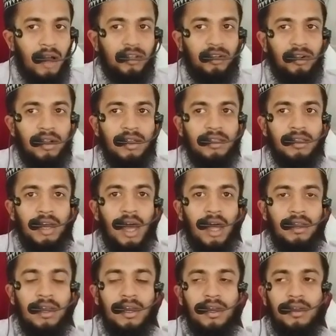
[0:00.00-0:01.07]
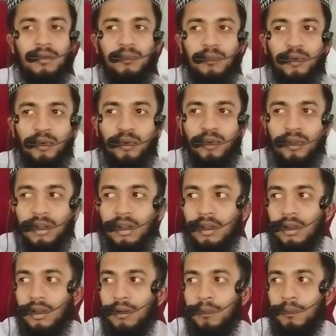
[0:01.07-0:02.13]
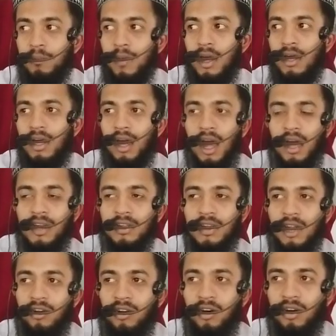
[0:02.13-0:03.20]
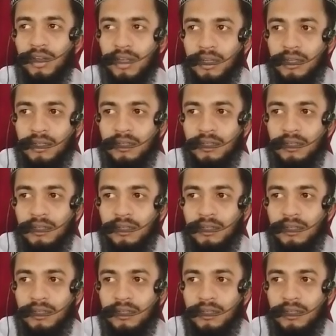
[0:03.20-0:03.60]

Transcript: আসলে জিহাদের মূল ব্যাখ্যা এটা নয়